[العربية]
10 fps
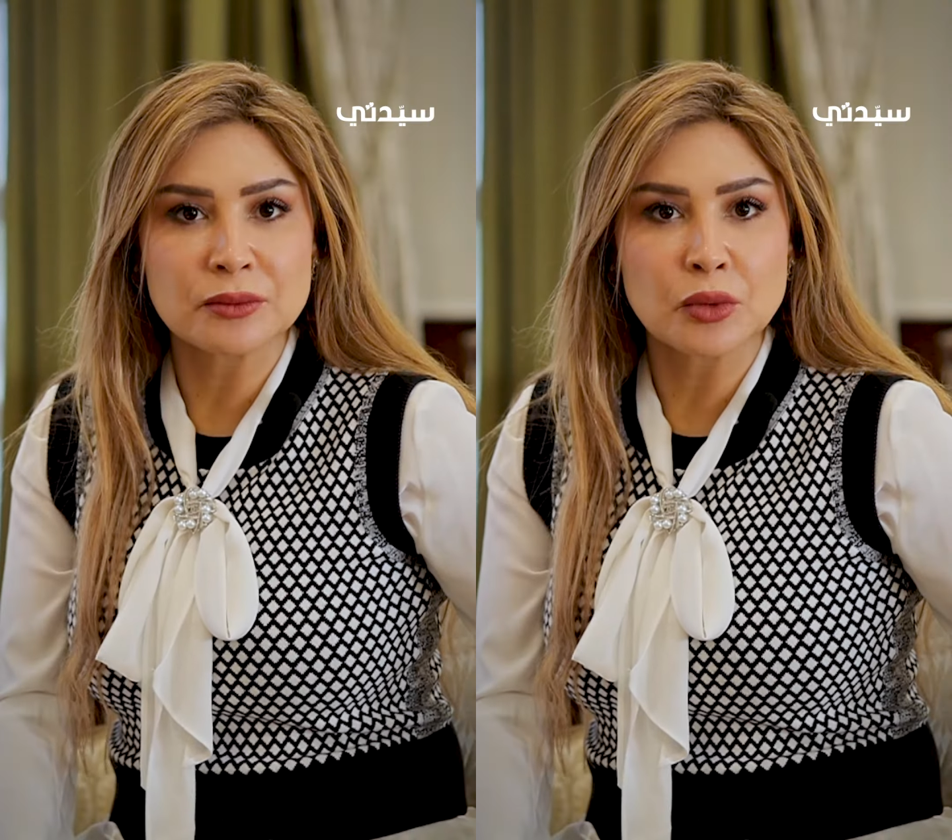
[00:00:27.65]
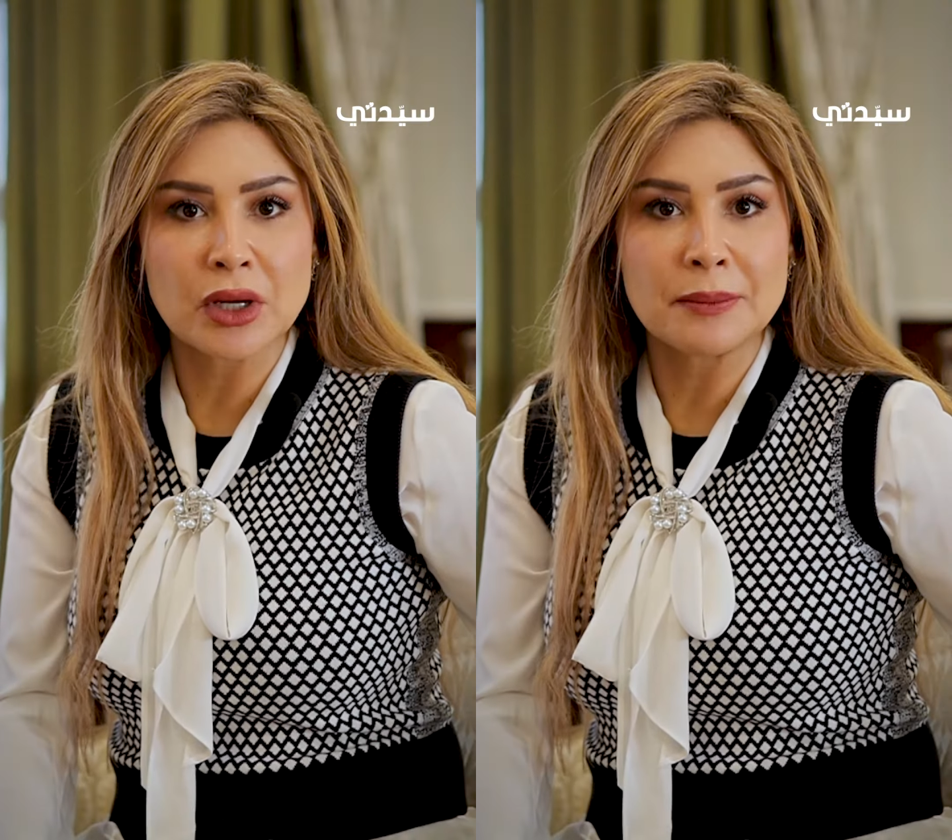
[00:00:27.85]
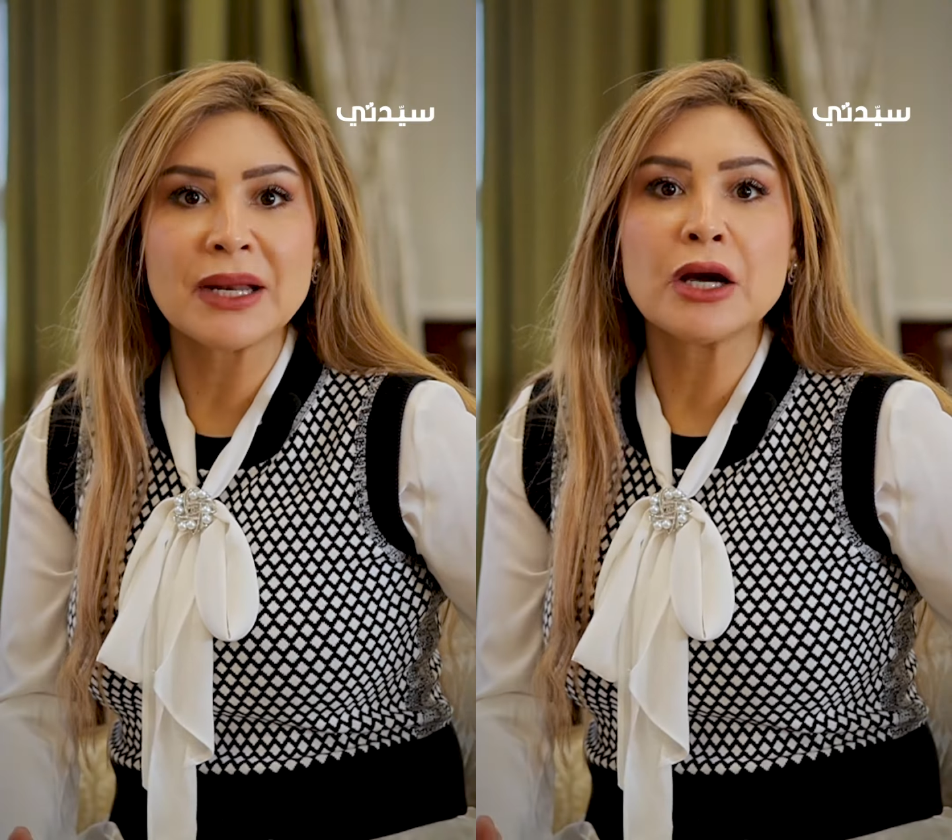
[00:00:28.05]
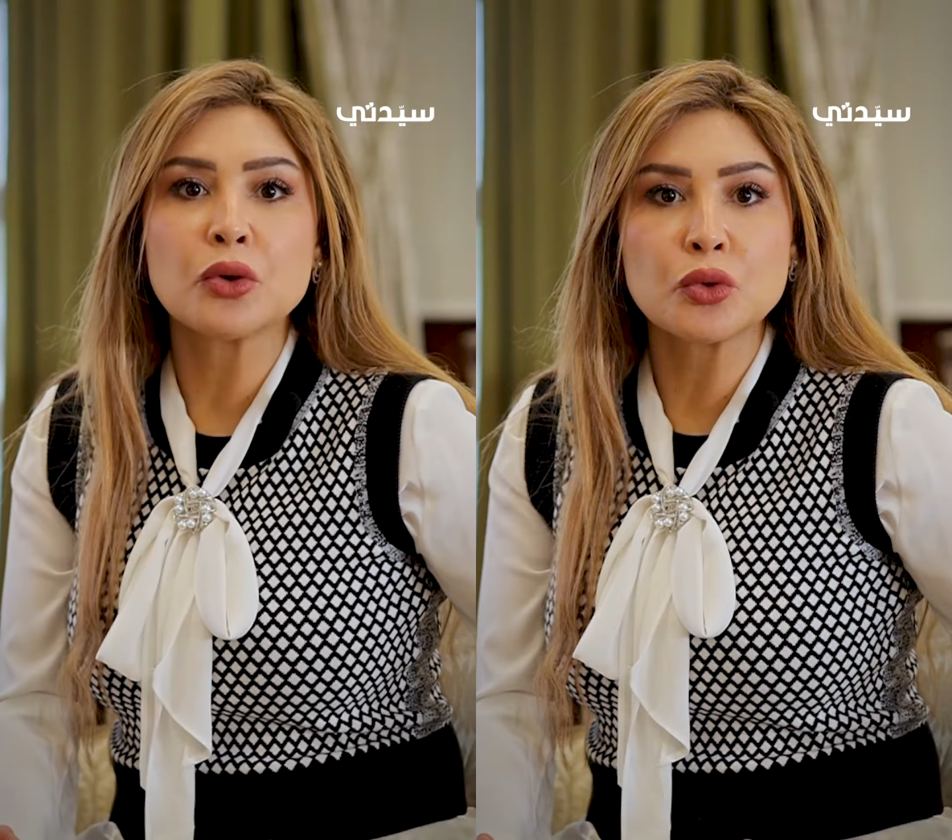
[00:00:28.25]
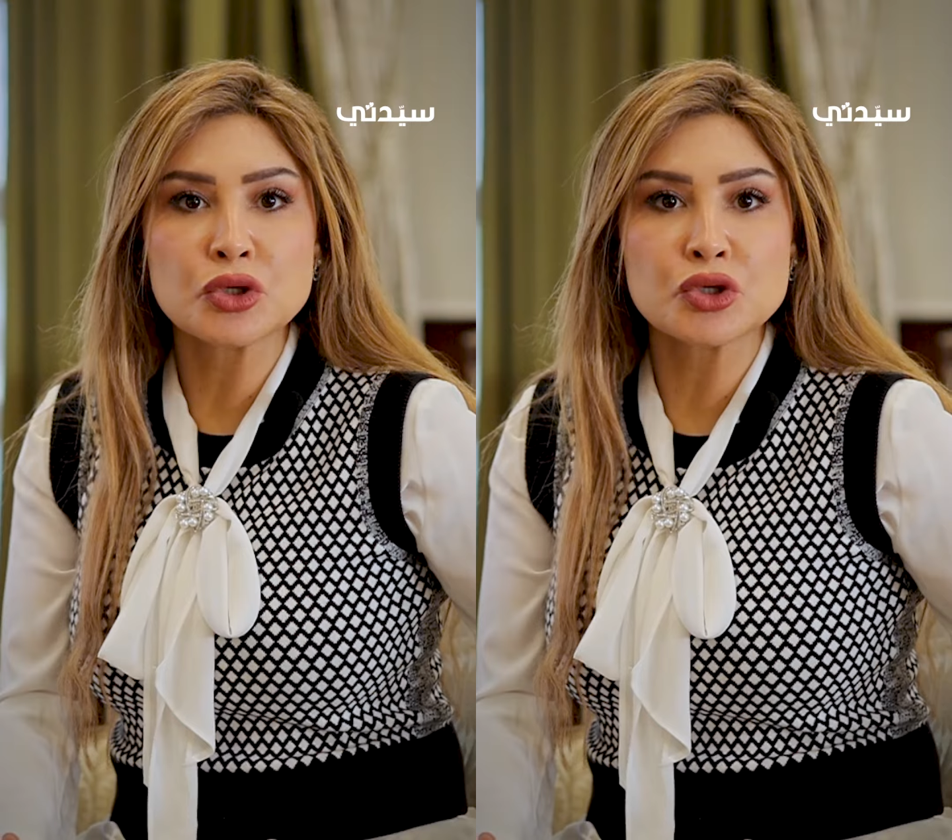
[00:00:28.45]
المجامله
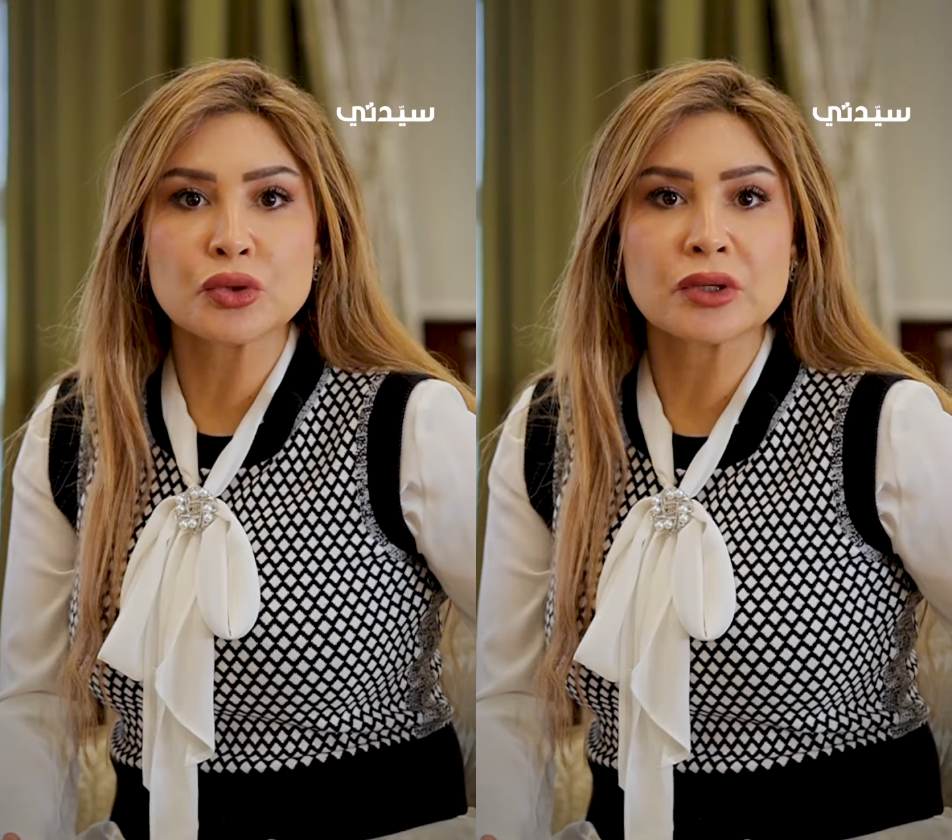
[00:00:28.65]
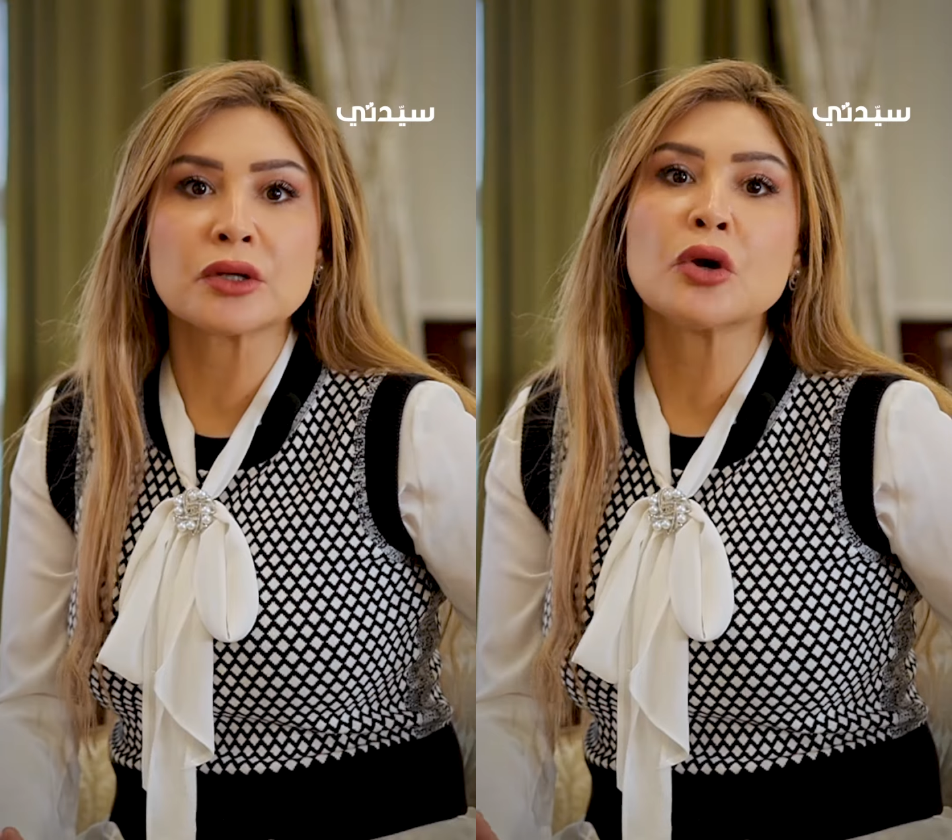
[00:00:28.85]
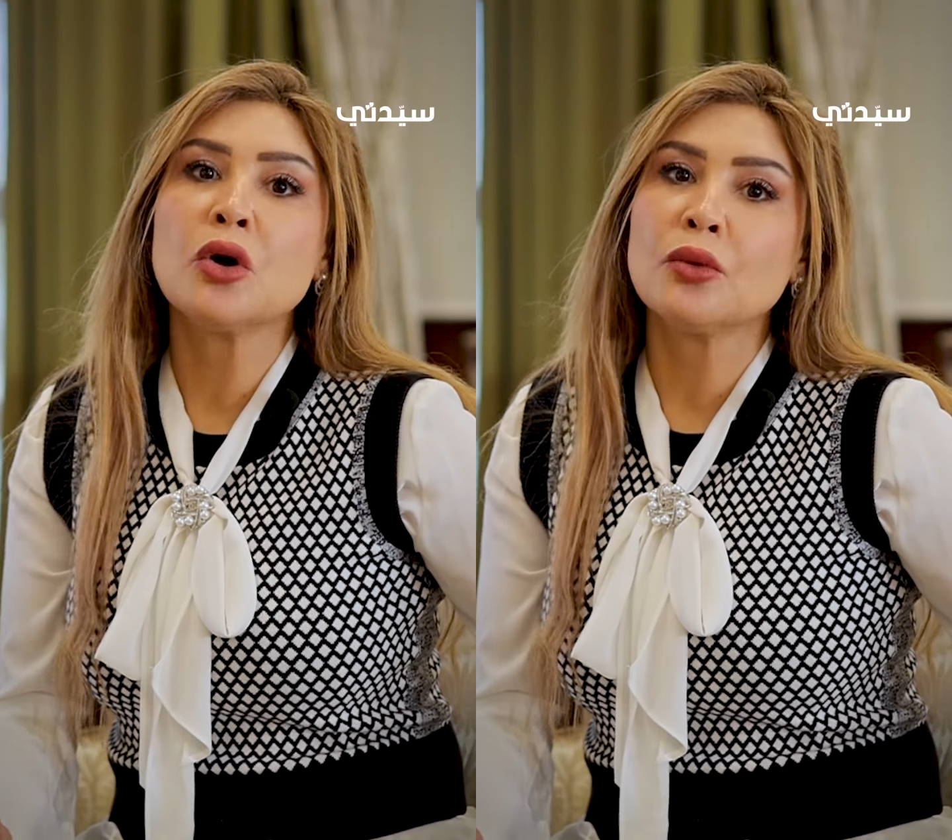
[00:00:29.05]
قول شكرا